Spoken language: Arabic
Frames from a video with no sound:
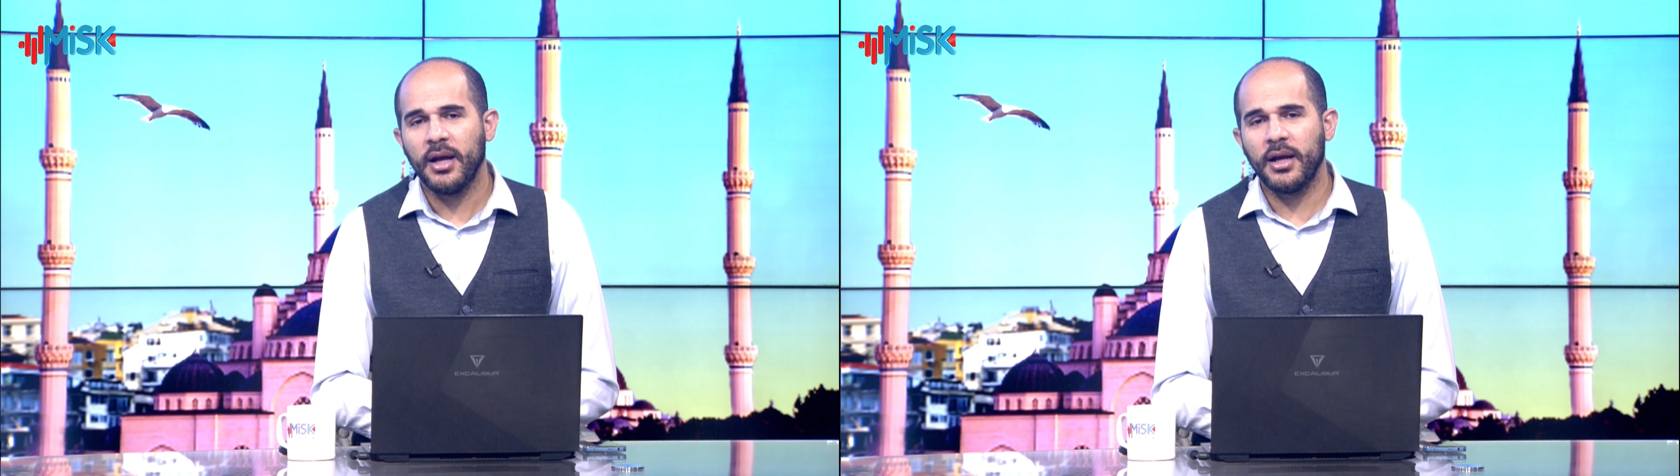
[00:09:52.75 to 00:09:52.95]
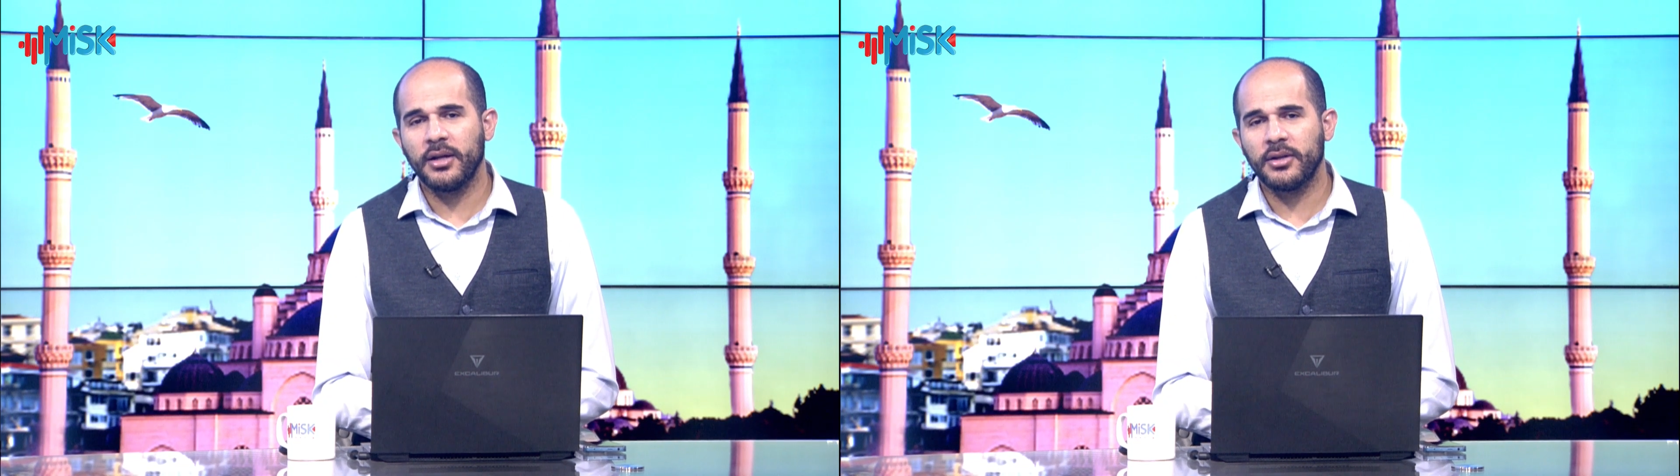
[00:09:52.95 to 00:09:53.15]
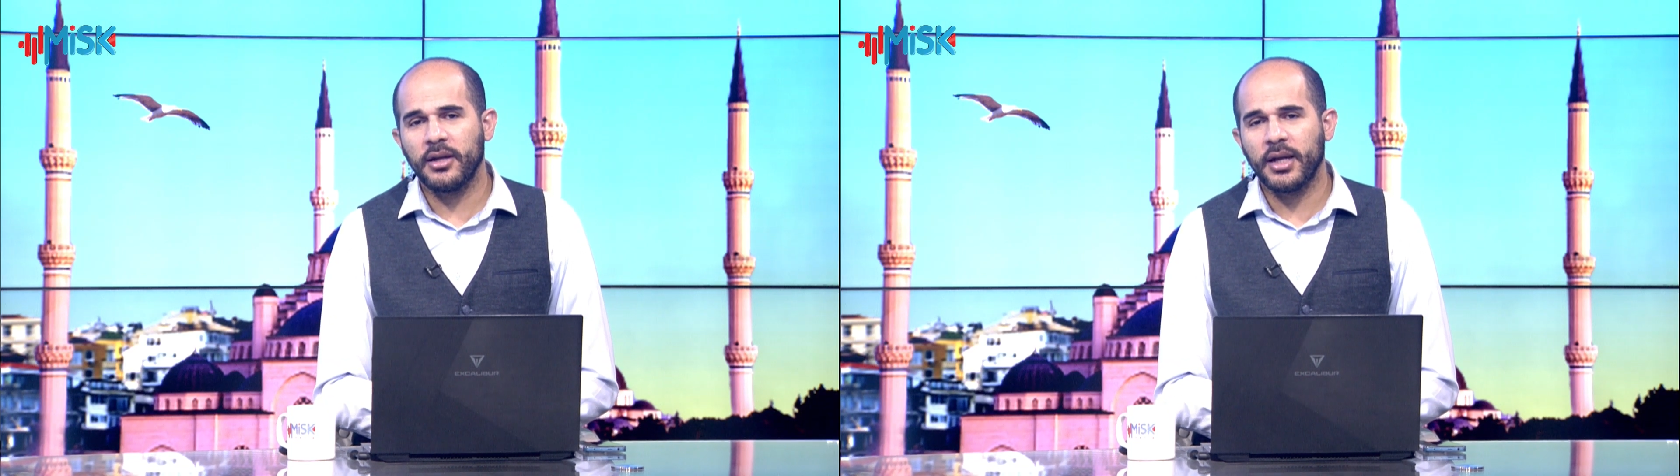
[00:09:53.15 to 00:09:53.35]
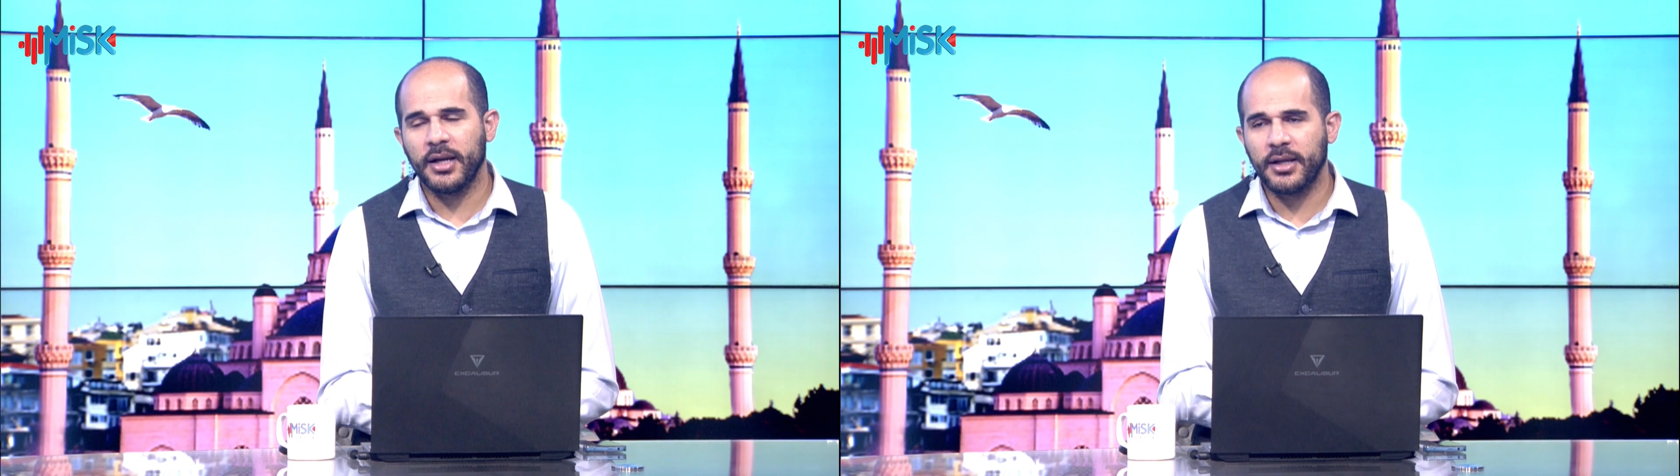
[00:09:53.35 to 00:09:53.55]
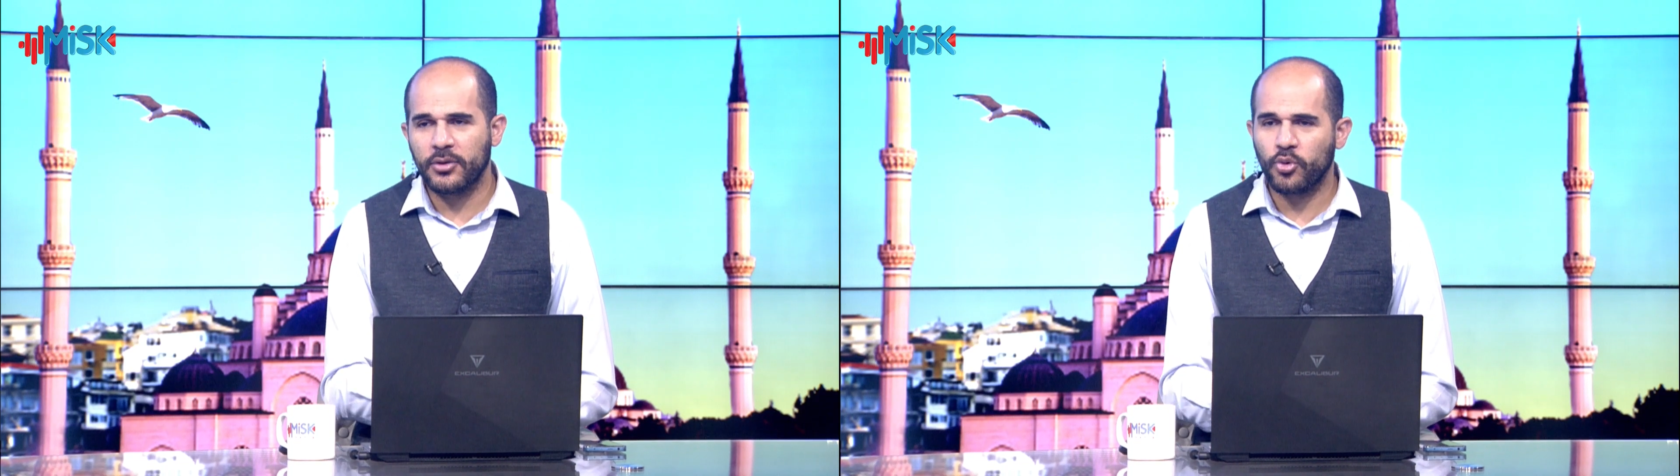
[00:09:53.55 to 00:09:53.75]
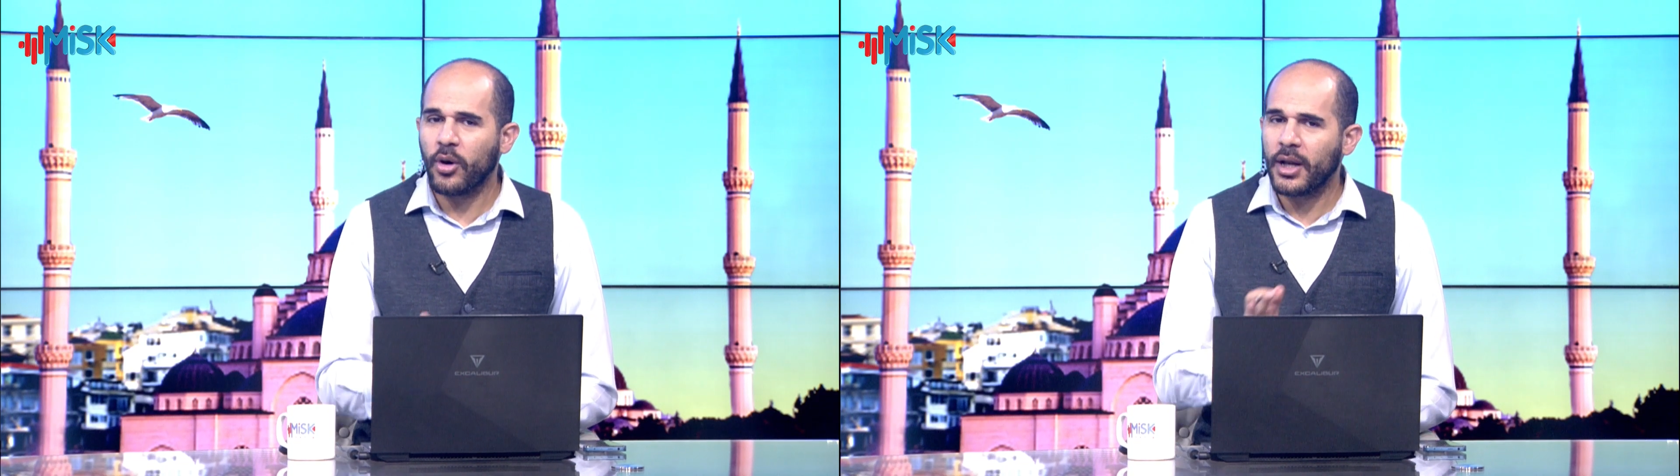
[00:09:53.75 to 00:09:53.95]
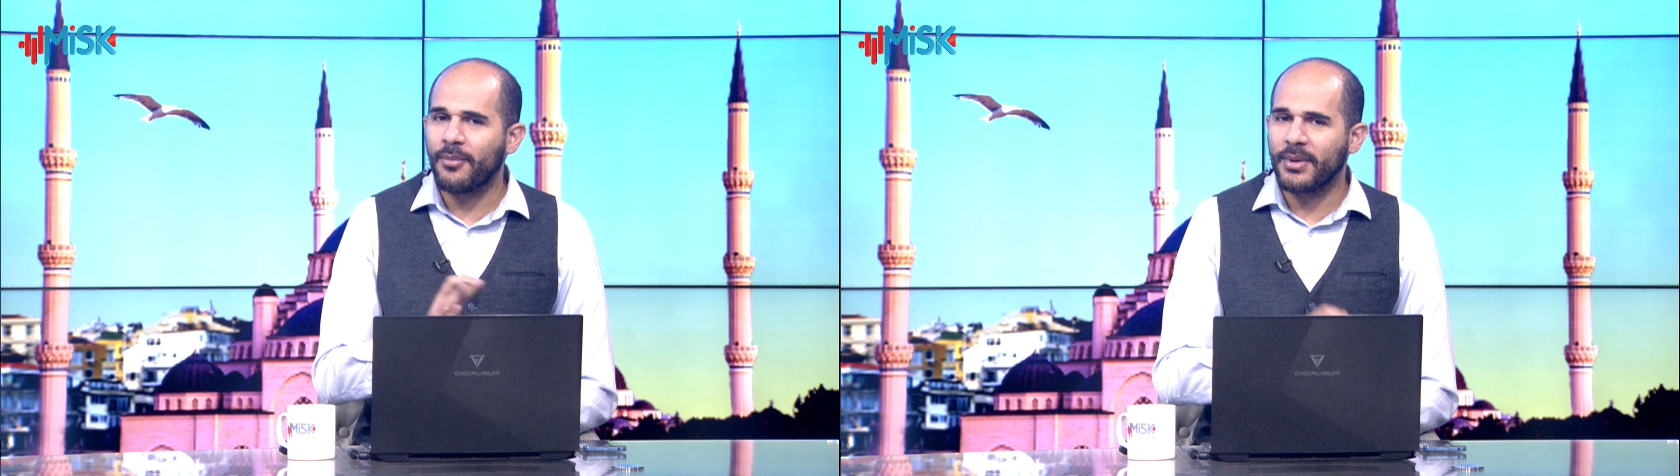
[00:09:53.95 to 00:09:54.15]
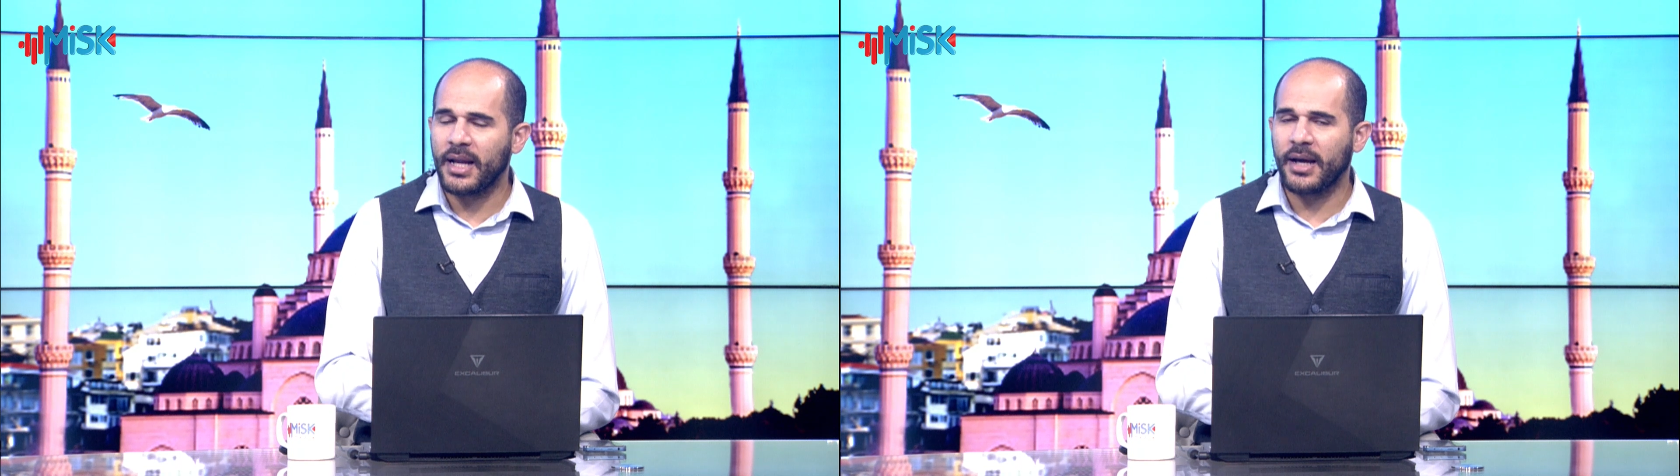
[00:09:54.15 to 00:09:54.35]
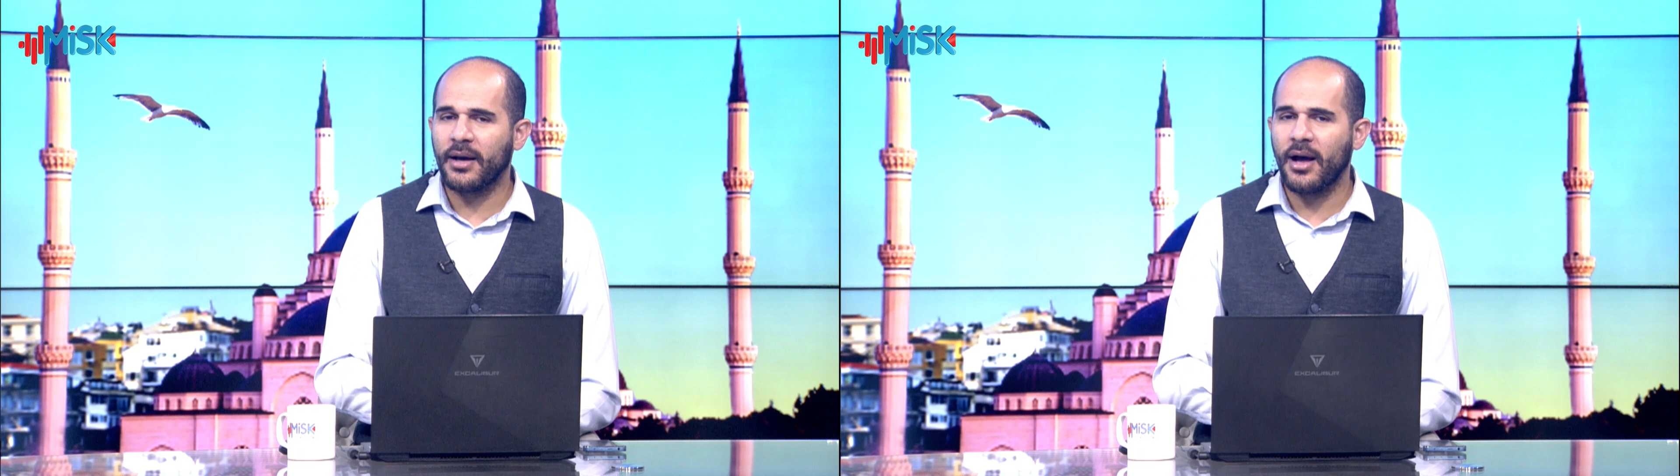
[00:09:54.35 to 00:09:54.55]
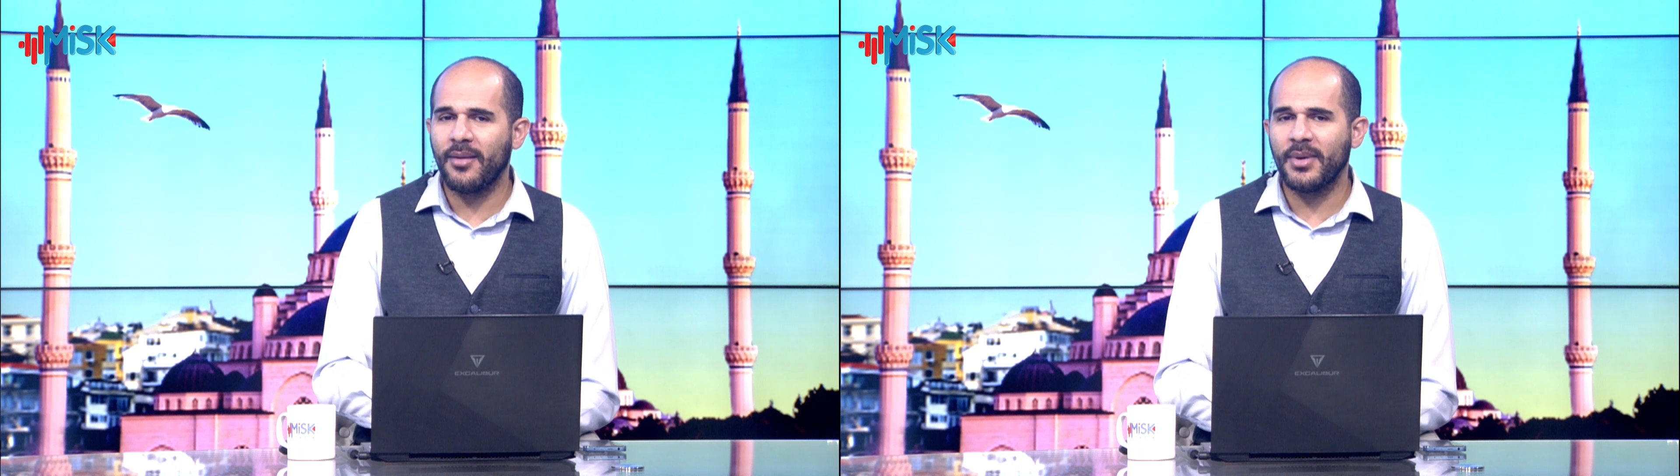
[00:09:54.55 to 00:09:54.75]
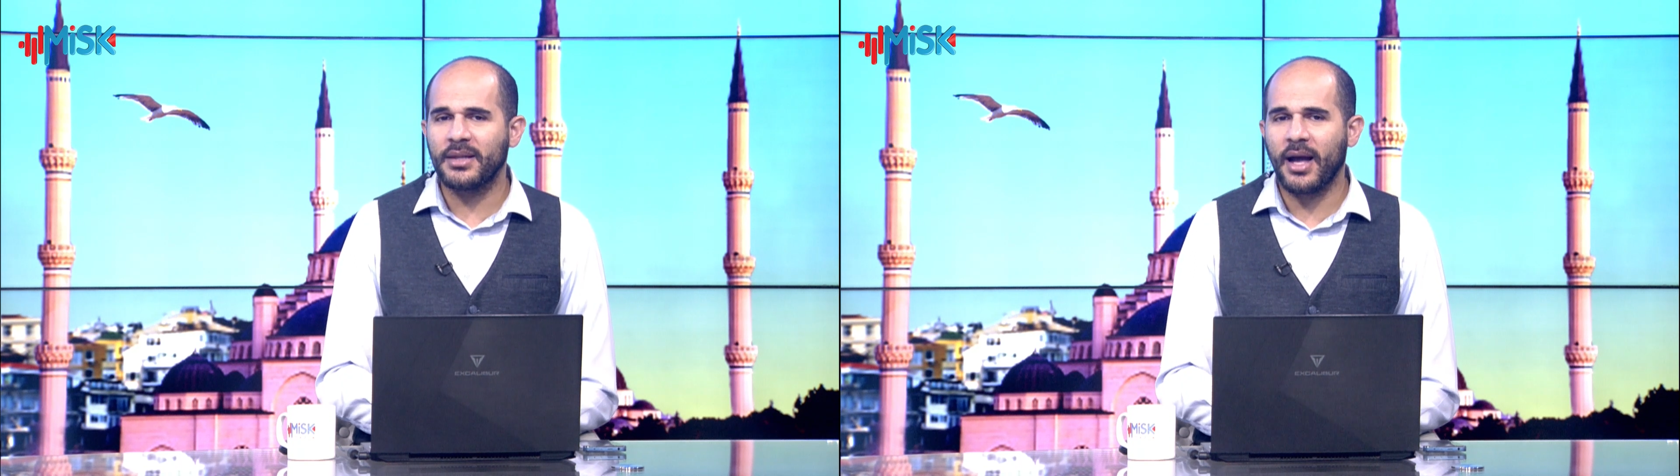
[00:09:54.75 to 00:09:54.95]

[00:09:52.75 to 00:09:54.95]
آه، يعني تقلب الى اقامه